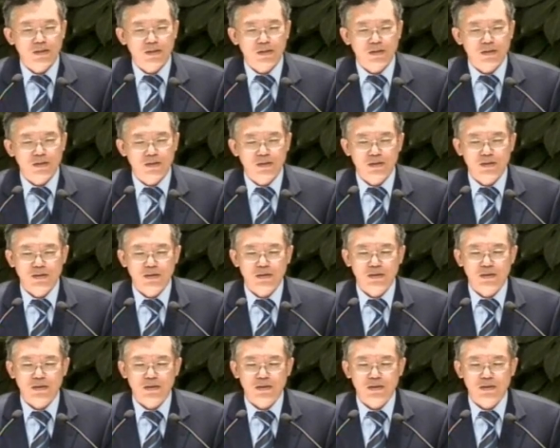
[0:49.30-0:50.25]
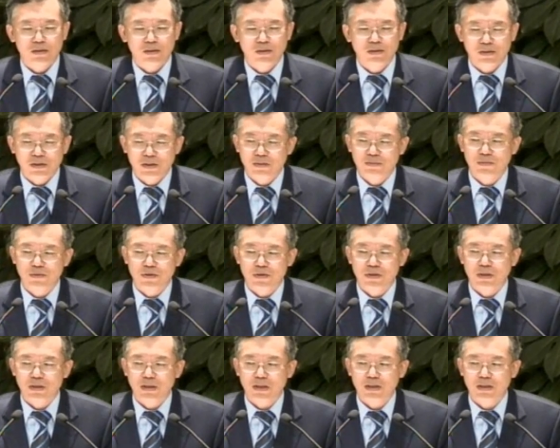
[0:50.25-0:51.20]
그 뜻이
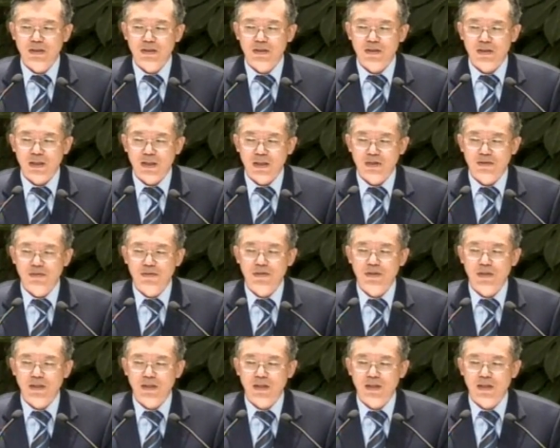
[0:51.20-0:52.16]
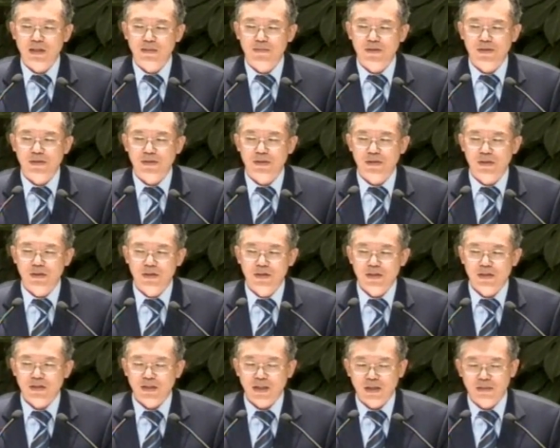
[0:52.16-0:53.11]
무엇인가를 자꾸 생각하면서
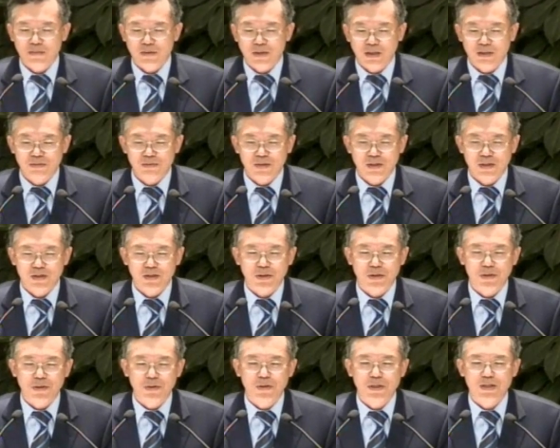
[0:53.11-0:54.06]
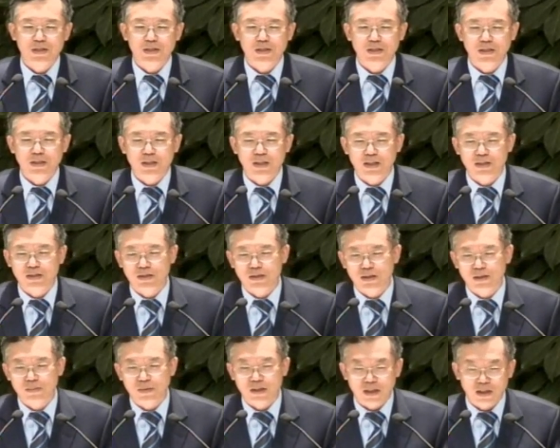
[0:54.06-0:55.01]
삶 가운데 적용하시기를
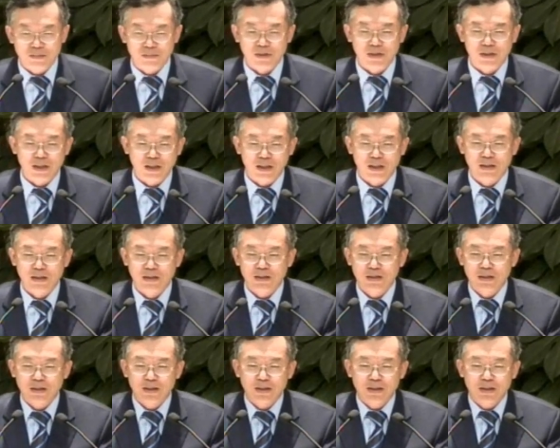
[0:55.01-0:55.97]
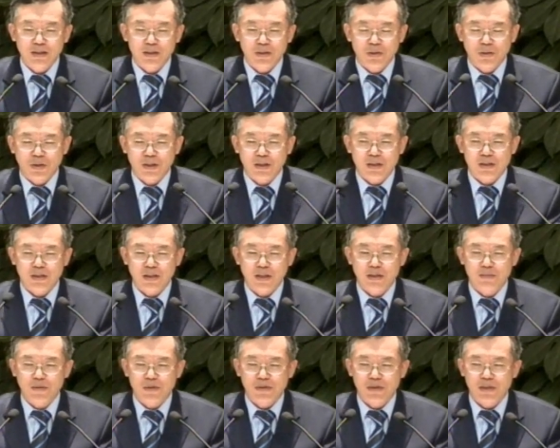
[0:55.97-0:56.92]
간절히 바랍니다. 요한
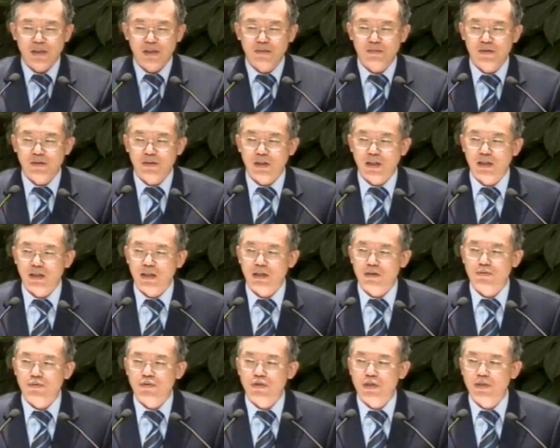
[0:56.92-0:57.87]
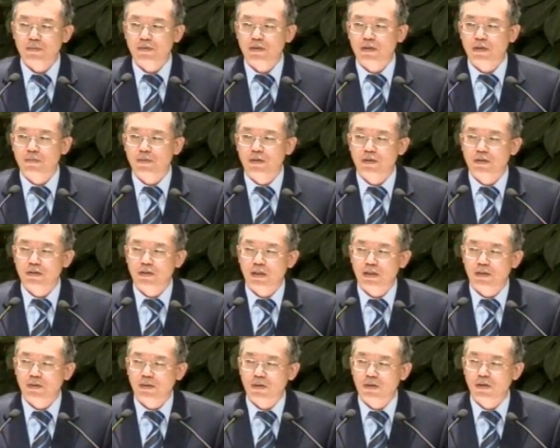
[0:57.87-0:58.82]
에슬레 목사님은 나이가 90이
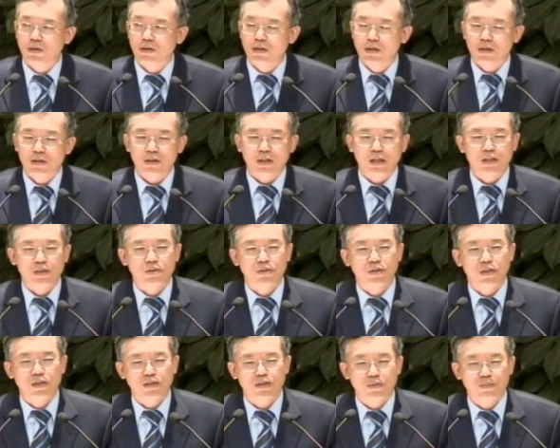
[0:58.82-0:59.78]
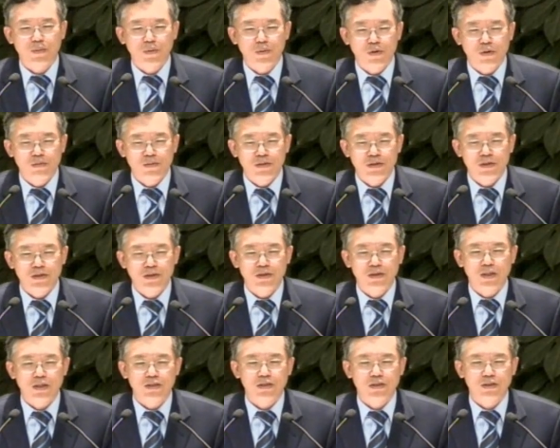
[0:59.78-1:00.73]
넘었는데도 계속해서 복음을
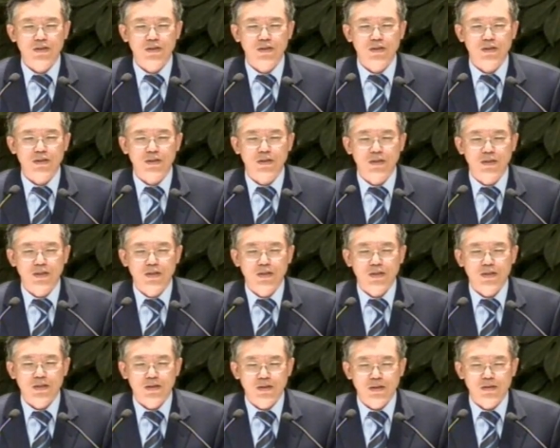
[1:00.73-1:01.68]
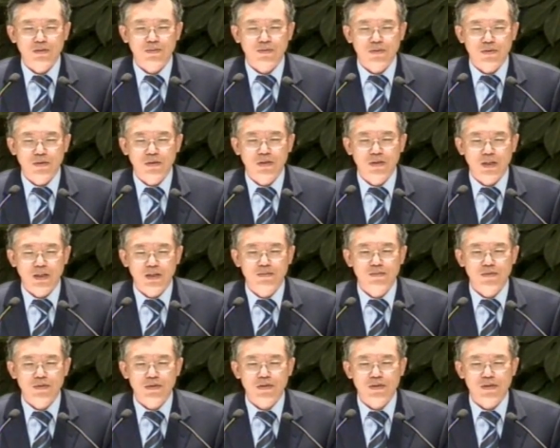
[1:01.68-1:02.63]
증거하셨던 그런
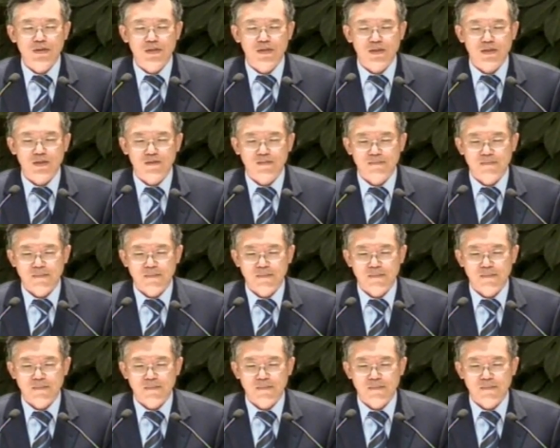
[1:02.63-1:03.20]
훌륭한 분이셨어요.